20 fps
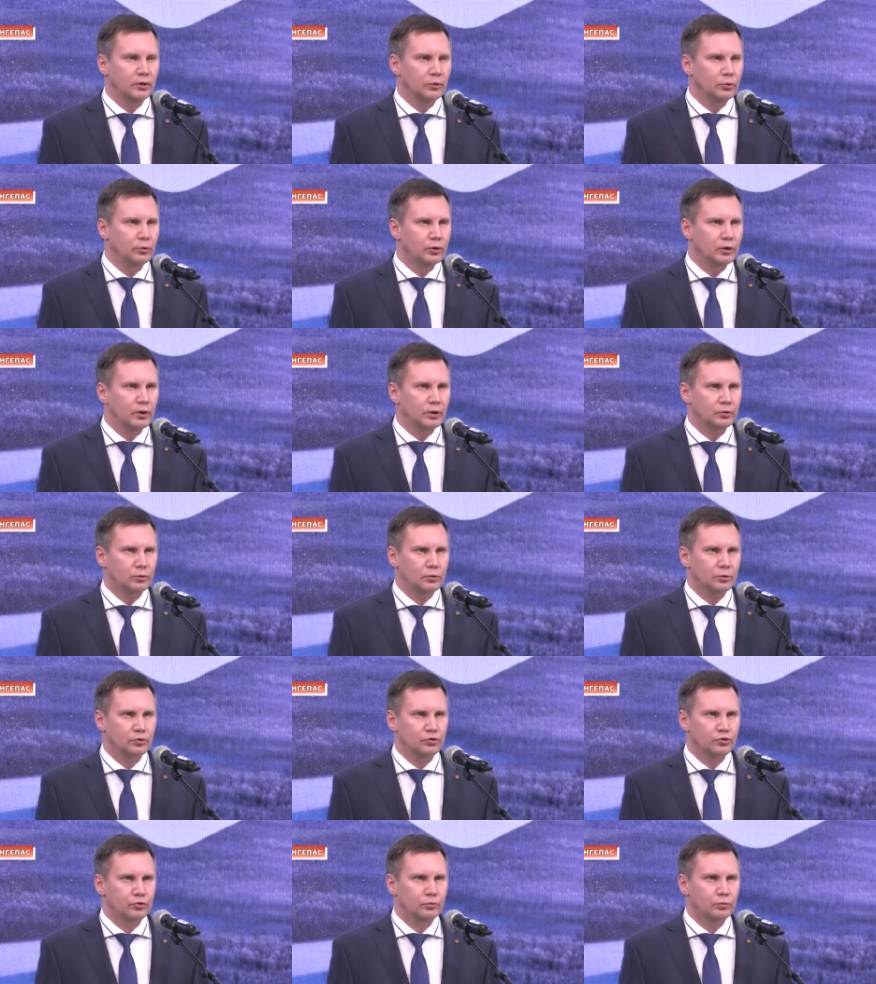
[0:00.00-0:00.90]
те люди,
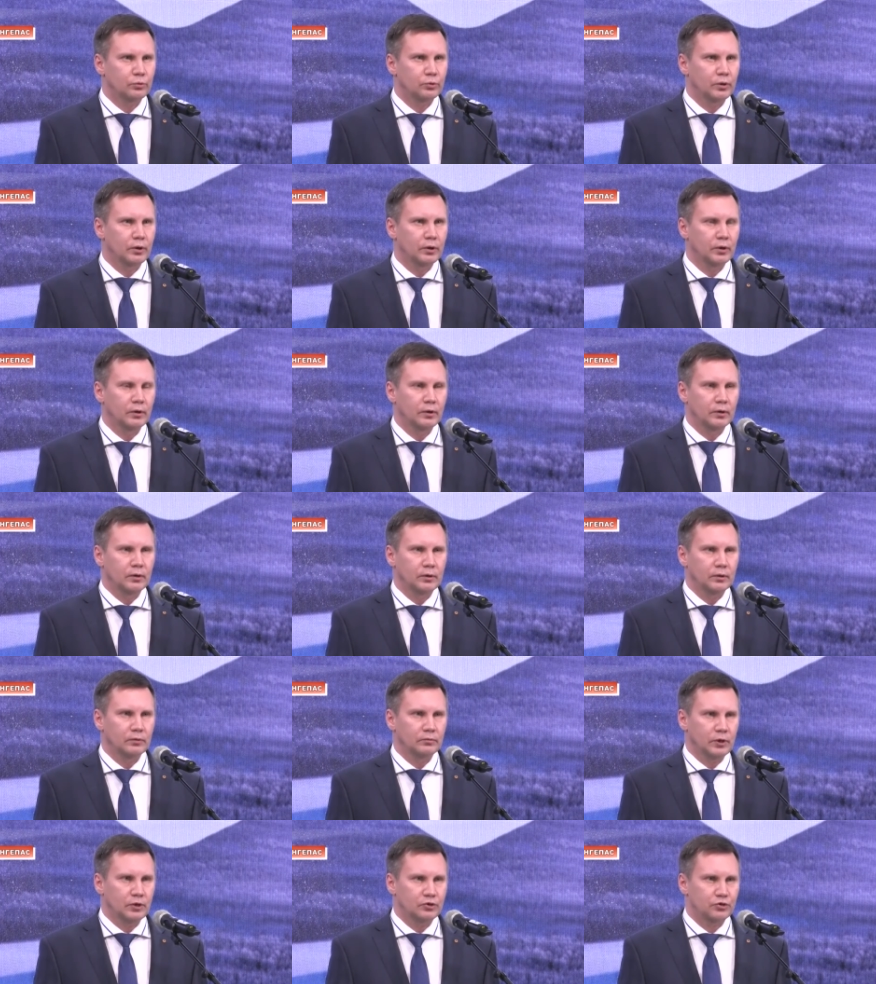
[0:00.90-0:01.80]
которые живут
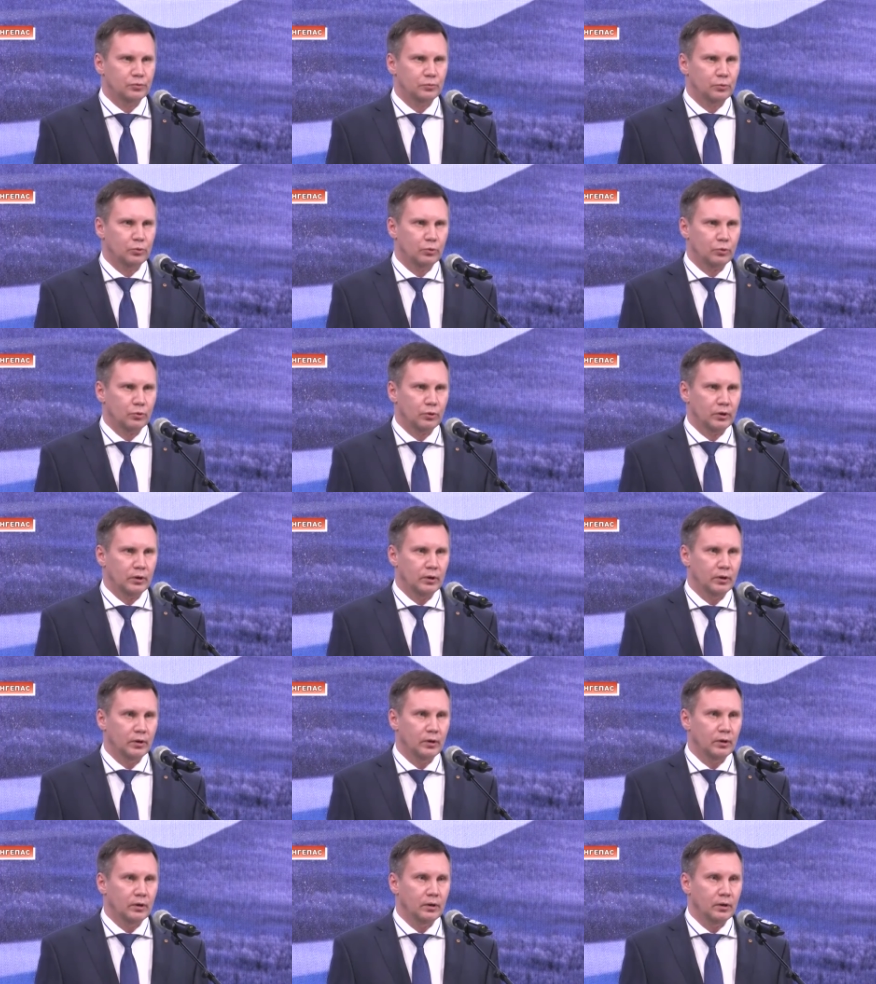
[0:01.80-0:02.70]
э, в нашем округе.
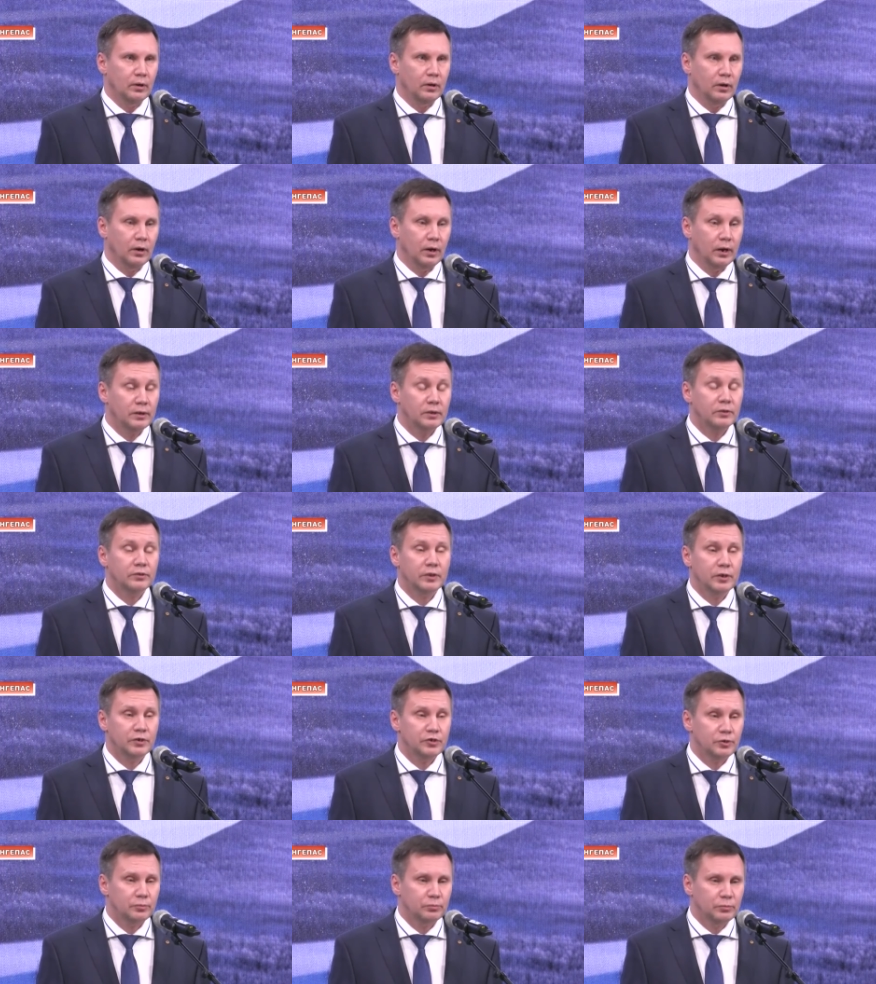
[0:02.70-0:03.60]
А это
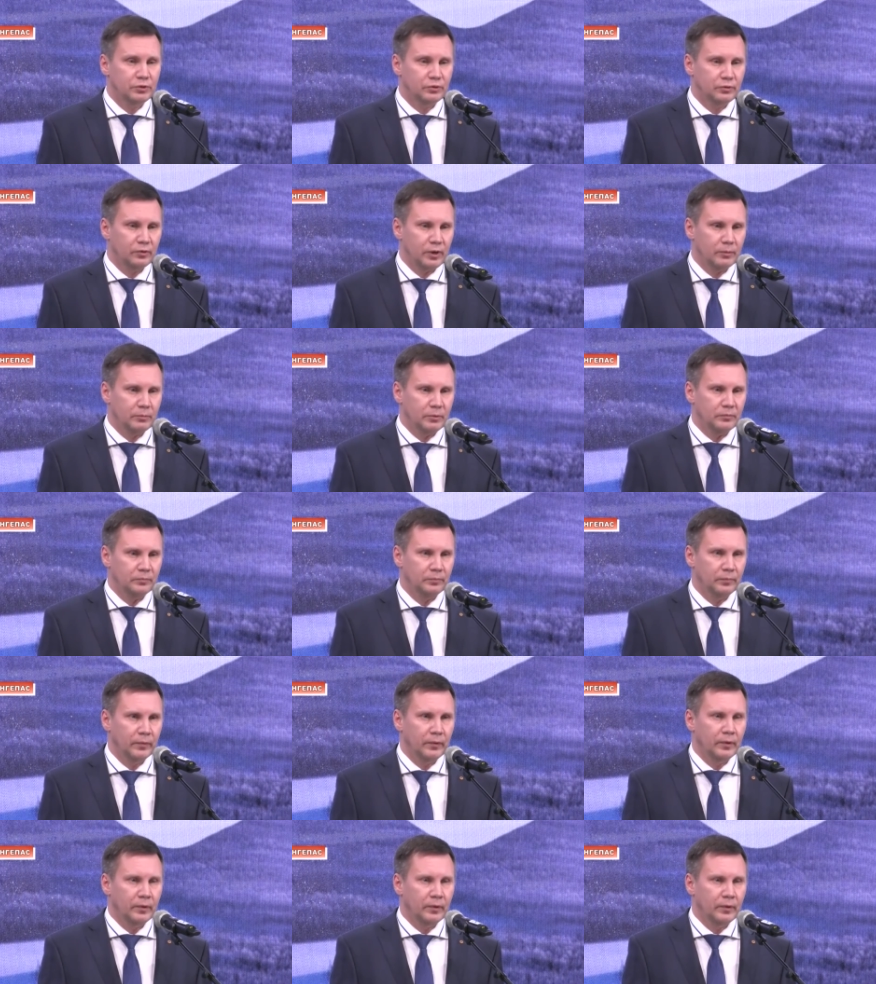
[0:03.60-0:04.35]
значит мы с вами.